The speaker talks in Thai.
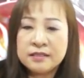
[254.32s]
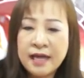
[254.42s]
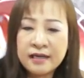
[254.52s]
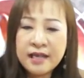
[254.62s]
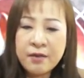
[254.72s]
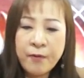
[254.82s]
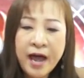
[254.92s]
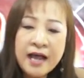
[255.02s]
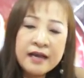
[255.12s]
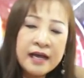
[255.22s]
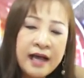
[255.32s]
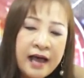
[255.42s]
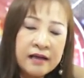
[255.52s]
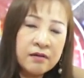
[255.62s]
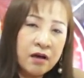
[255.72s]
สัตว์เทวะนะ
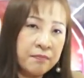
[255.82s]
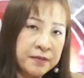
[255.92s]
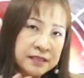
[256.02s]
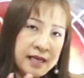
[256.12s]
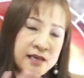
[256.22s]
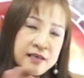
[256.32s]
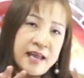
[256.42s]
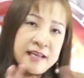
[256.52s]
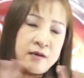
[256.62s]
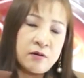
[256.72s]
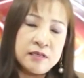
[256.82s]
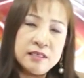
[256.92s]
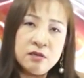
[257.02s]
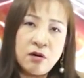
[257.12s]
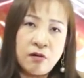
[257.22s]
คะ ก็เป็นสัตว์ทางด้านเกี่ยวกับ
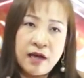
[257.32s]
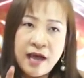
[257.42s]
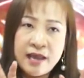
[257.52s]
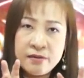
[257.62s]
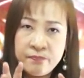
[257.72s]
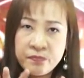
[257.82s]
เรื่องของการ